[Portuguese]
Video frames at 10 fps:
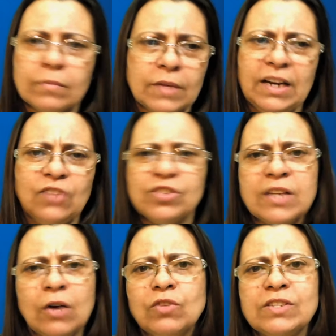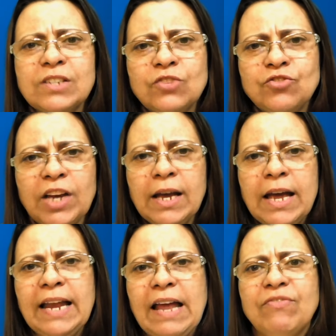Ele disse: Não, vou desistir.
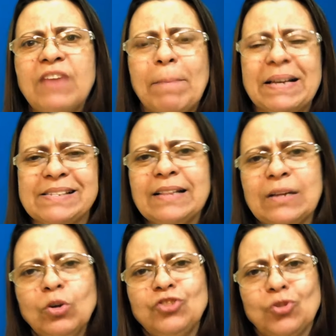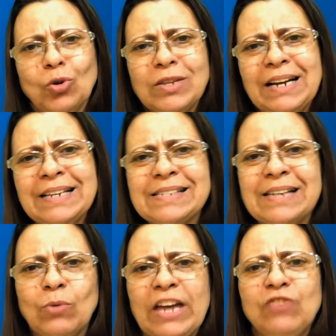Ele havia passado a noite toda
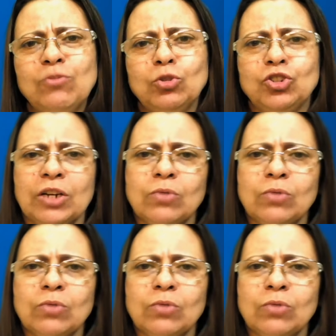lançando rede, puxando,